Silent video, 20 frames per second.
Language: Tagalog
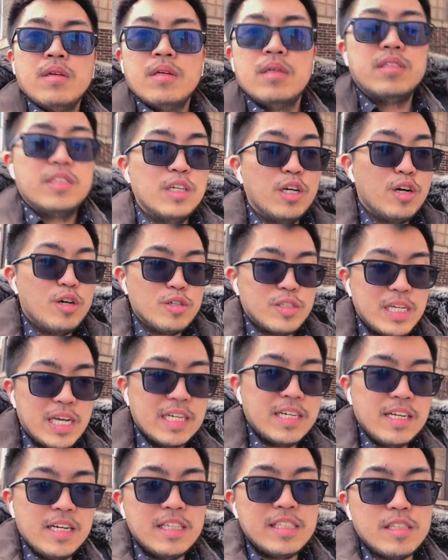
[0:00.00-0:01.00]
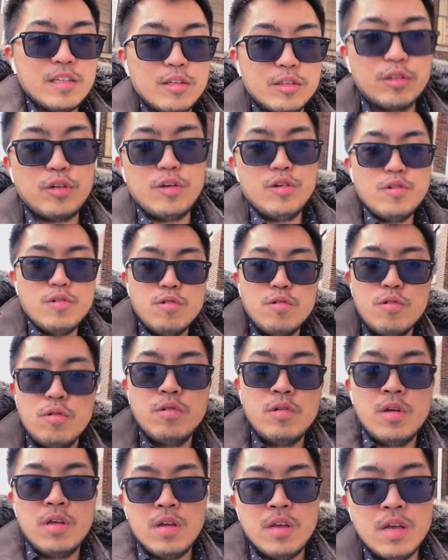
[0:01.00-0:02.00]
So, sana nasagot ko yung
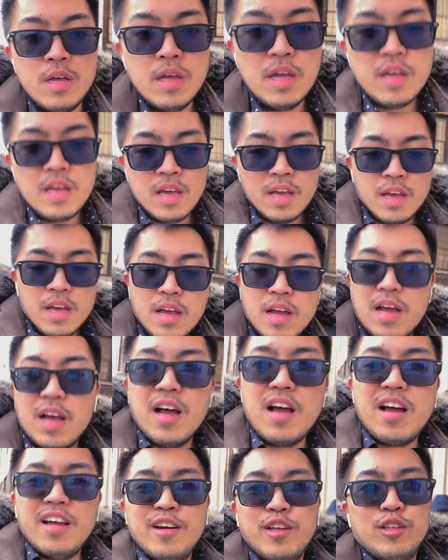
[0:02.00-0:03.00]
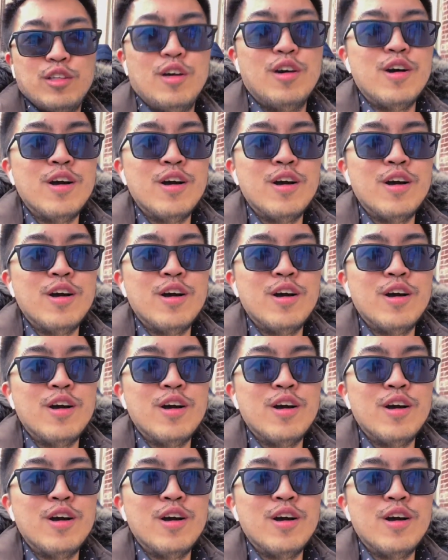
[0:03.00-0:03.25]
ano to,